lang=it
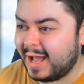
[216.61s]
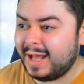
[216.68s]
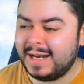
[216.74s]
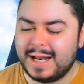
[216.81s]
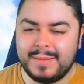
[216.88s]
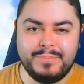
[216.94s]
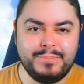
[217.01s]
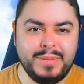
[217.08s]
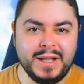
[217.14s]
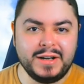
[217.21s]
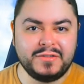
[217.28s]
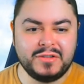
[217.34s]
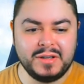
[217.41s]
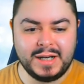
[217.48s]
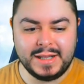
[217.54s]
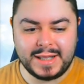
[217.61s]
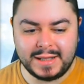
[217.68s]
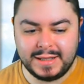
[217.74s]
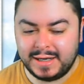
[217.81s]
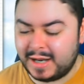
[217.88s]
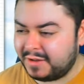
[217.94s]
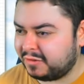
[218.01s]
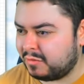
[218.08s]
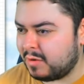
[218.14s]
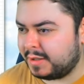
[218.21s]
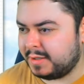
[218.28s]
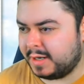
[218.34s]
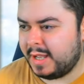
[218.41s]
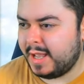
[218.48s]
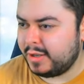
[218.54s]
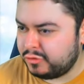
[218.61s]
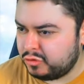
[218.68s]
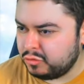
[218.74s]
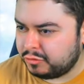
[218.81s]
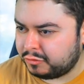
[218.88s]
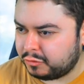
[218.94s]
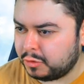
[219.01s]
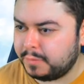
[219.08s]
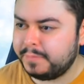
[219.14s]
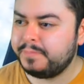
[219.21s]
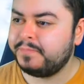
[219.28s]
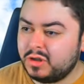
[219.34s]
alla personalità della squadra. È giusto.